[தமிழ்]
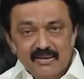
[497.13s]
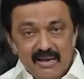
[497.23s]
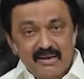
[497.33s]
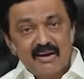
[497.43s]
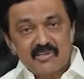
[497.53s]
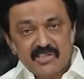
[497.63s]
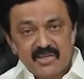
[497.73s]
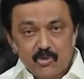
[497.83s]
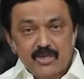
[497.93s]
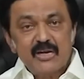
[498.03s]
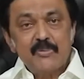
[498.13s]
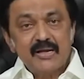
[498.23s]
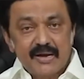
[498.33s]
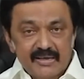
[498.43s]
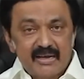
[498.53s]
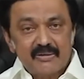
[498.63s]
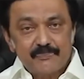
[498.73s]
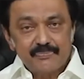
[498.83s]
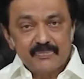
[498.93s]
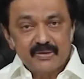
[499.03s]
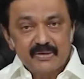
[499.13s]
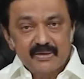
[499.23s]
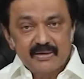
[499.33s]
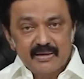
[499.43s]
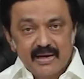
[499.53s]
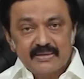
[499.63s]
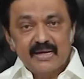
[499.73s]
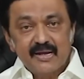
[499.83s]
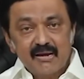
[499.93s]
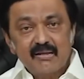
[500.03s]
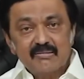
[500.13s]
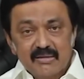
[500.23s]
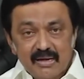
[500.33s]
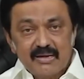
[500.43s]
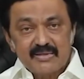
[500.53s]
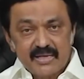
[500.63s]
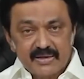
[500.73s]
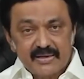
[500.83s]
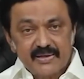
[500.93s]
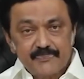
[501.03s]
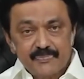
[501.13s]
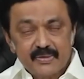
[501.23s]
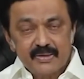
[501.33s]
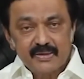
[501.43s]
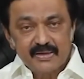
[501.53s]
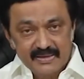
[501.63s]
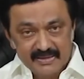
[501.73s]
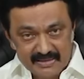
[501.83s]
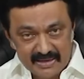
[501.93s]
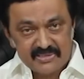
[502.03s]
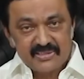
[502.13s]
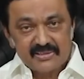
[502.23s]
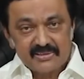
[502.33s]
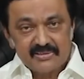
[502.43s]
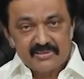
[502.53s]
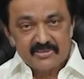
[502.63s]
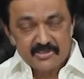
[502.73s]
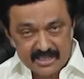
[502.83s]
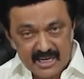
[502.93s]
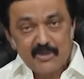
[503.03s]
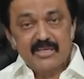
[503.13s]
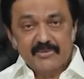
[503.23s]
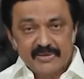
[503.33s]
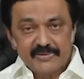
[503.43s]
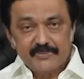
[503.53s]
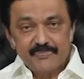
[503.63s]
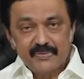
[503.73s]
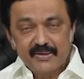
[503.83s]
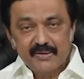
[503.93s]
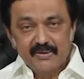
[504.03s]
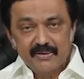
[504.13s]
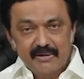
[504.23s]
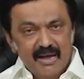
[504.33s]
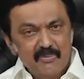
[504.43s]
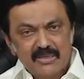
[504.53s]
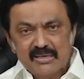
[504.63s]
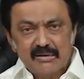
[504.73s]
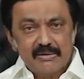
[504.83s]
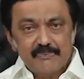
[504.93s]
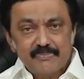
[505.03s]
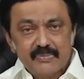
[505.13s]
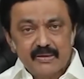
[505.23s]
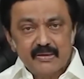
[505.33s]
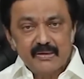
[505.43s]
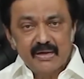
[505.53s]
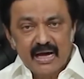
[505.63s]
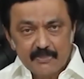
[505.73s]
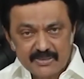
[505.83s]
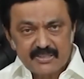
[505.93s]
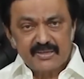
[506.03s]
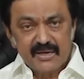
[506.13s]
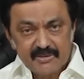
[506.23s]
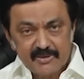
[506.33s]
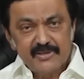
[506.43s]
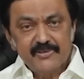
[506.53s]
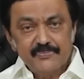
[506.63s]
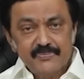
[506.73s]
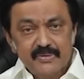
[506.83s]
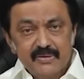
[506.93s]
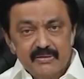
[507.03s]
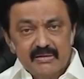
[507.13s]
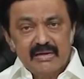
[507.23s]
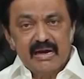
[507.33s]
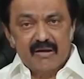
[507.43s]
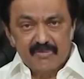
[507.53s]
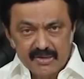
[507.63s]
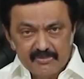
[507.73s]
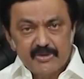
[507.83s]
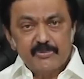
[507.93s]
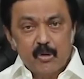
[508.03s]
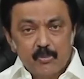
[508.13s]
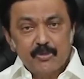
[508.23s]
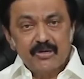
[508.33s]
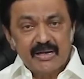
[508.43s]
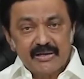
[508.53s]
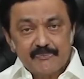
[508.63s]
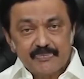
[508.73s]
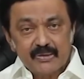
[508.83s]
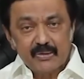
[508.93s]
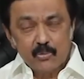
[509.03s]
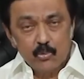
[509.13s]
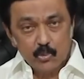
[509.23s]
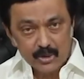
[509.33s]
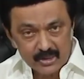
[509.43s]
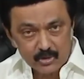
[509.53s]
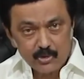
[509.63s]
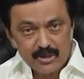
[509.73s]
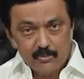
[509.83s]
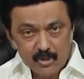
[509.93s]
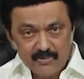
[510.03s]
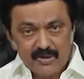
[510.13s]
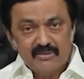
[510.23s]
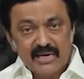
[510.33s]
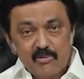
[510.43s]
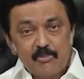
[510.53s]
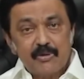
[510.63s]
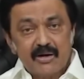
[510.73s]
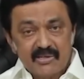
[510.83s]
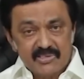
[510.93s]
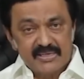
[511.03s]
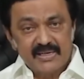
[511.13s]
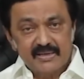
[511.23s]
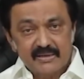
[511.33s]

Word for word: நல்லாட்சியின் முக்கியமான அடையாளம் அந்த அடையாளத்தின் நல்லரசாக இந்த அரசு செயல்பட்டு வருது நான் மட்டும் இல்லை அமைச்சர்கள் அனைவரையும் அவர்களிடம் வரும் கோப்புக்களை உடனுக்குடன் முடிவெடுத்து அறிவிப்புகளை செய்ய